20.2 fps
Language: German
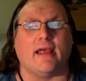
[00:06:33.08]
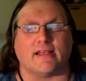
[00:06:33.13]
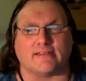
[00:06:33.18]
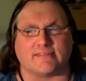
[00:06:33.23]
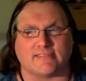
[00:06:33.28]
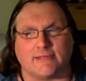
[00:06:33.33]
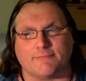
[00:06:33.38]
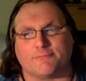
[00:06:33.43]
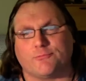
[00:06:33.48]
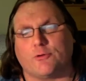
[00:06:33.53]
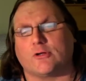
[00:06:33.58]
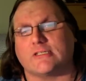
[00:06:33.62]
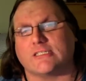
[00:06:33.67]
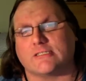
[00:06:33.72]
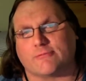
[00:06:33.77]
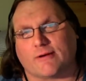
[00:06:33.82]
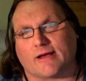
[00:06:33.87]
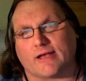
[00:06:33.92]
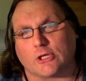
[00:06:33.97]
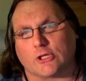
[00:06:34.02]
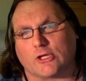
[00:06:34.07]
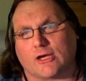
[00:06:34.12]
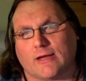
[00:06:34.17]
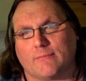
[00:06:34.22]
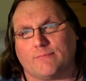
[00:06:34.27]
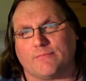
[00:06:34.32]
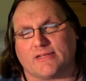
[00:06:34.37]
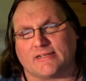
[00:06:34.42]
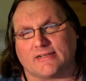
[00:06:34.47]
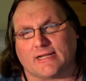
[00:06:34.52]
Es gibt noch zwei
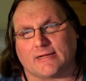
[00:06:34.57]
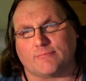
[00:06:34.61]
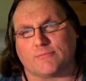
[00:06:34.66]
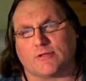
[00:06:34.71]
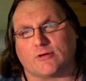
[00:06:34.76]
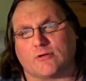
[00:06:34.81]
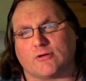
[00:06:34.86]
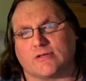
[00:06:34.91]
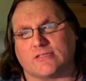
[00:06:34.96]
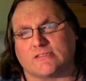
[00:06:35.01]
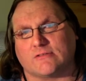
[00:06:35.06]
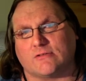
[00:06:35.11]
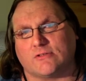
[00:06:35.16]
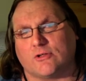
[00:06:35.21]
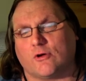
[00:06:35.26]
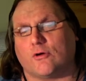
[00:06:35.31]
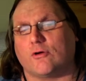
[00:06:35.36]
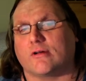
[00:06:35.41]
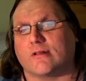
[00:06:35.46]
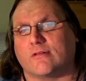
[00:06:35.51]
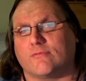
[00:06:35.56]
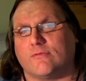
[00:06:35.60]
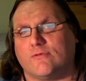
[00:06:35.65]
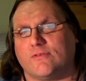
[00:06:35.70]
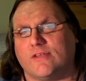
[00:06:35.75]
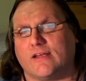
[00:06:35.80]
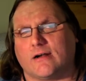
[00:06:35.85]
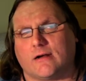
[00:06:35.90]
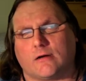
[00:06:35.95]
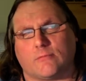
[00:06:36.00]
Scheiben, die Kneipenterroristen und die Onkels wie
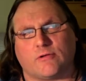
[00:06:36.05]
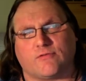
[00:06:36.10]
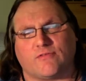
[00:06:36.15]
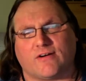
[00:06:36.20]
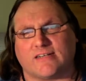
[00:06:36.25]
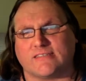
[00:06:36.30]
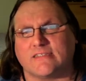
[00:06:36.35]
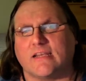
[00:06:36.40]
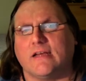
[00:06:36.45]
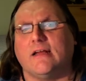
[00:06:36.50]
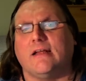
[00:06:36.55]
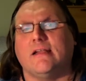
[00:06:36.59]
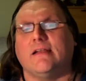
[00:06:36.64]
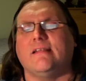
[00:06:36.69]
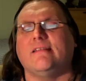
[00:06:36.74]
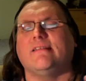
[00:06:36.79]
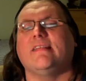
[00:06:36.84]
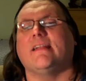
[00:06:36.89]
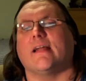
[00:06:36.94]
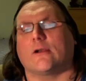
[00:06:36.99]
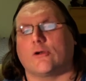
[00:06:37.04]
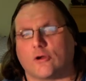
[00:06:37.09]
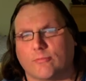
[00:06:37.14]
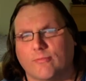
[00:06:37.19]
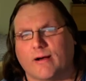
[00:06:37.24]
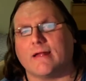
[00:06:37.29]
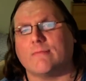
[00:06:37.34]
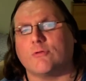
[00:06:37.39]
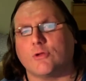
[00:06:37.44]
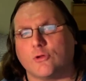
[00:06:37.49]
wir, glaube ich, war es, die sie dann
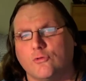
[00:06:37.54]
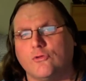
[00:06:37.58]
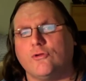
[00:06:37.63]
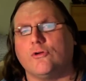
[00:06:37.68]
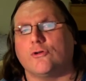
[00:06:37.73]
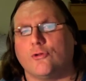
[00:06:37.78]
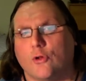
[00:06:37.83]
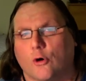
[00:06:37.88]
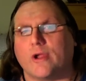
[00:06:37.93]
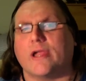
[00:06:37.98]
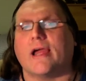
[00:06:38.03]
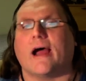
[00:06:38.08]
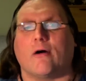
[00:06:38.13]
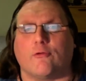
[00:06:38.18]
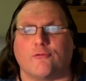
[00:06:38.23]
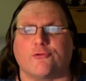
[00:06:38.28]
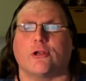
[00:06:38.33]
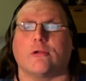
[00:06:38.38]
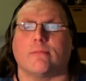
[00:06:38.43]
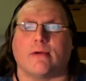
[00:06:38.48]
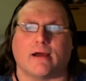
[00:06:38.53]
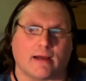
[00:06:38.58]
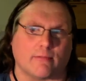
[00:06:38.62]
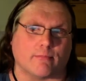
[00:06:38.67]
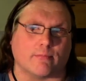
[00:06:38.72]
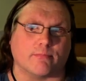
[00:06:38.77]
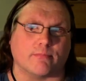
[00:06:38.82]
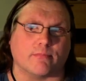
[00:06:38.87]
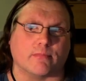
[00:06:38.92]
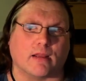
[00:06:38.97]
nochmal im Studio neu aufgenommen
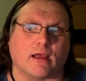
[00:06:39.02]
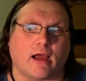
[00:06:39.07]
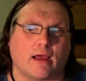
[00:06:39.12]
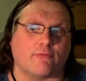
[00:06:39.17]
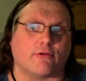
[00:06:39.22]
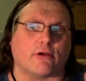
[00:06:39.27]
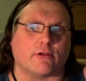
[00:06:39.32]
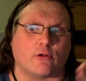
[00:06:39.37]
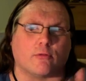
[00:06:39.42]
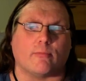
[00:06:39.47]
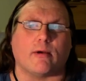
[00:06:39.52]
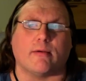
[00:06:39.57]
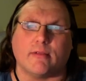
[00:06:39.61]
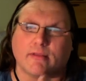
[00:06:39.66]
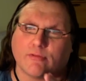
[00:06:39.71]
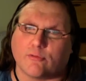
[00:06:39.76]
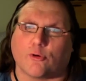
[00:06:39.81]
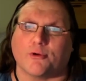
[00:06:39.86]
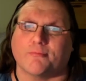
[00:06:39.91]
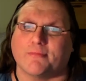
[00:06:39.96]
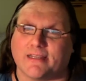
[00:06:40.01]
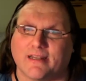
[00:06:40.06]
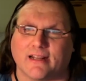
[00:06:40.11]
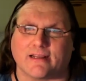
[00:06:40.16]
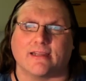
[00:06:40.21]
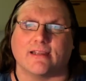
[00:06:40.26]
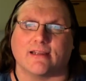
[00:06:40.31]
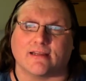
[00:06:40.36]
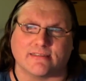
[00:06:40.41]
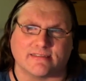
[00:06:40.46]
haben. Einfach nochmal mit neuem,
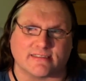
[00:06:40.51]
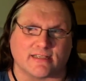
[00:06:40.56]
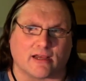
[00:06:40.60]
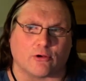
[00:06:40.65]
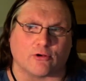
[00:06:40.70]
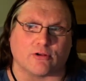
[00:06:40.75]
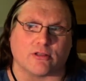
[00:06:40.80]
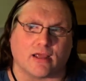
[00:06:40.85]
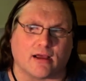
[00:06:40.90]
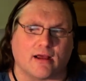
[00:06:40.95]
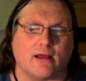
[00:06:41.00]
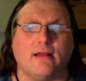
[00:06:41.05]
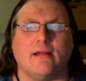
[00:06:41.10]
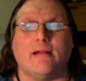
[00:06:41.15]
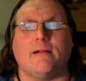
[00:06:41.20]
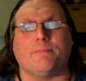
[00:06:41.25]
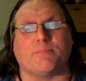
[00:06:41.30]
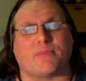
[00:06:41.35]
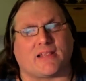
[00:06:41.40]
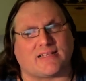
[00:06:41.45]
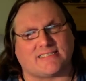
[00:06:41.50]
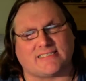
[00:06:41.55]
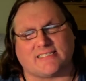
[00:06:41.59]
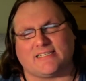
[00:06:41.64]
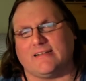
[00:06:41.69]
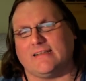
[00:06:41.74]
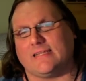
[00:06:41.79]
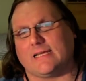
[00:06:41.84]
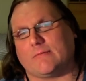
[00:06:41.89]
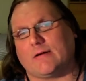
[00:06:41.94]
knackigeren Sound, ja. Das
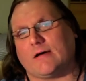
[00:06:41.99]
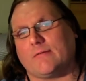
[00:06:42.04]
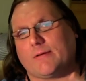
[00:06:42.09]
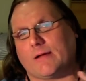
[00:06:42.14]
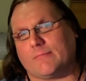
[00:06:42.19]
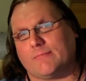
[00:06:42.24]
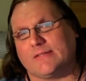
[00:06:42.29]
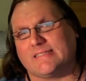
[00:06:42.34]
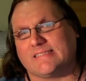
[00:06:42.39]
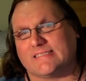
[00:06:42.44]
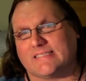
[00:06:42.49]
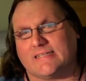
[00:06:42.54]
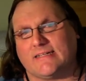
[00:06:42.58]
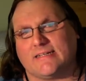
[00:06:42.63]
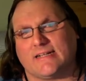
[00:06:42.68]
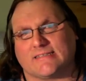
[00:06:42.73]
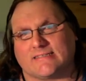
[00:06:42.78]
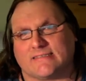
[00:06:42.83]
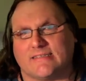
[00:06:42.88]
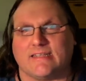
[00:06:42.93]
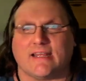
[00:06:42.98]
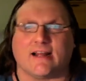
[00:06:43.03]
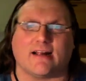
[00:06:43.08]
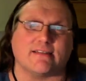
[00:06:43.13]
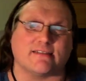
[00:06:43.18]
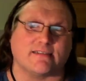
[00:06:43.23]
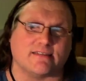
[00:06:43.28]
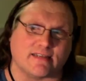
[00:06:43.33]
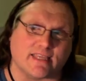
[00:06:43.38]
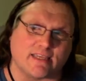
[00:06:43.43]
zähle ich aber beim Mitzählen jetzt nicht
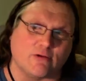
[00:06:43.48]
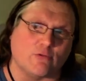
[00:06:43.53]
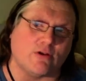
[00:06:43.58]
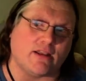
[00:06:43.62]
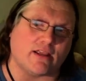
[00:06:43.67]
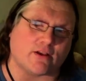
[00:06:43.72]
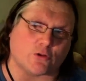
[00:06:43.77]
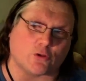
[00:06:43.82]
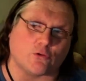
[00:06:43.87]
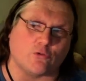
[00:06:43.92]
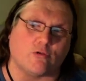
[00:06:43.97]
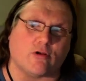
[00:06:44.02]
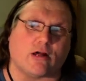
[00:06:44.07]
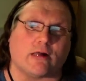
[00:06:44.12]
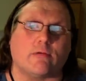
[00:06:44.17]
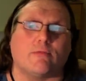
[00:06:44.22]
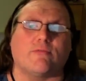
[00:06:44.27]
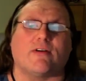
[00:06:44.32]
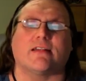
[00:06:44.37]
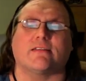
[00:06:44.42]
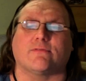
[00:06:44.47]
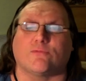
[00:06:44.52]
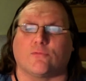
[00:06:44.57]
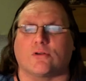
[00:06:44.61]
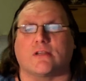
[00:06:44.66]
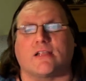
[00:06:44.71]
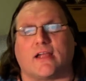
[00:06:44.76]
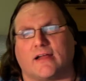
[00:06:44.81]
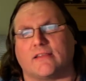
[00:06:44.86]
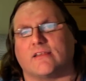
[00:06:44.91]
als reguläres Studioalbum, weil es
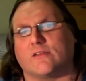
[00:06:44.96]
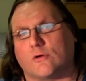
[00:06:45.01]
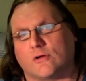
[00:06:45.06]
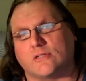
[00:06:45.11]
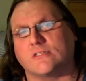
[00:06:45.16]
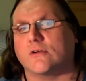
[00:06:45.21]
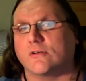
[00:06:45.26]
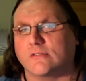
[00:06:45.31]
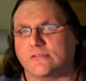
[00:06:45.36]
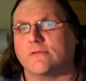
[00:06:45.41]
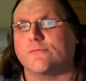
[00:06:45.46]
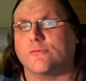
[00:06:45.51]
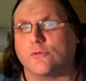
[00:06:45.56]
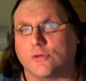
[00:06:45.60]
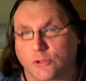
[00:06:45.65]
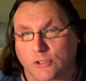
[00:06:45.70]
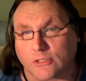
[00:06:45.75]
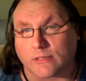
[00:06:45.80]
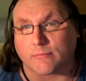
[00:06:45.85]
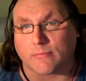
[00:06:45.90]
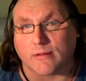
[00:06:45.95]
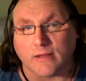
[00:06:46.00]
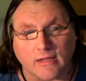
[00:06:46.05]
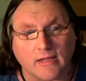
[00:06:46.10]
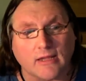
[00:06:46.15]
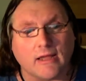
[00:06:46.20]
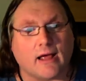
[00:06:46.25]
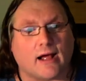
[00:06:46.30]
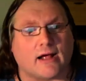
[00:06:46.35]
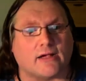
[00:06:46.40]
wurden keine neuen Songs dafür geschrieben.
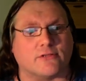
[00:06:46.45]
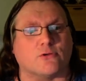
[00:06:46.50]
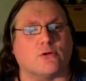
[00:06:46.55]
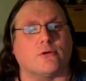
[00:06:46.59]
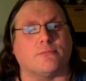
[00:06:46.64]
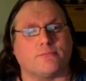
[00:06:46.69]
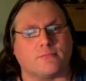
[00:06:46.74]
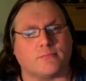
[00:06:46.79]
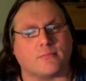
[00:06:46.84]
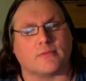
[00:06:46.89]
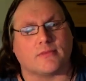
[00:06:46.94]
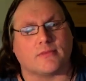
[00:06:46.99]
Also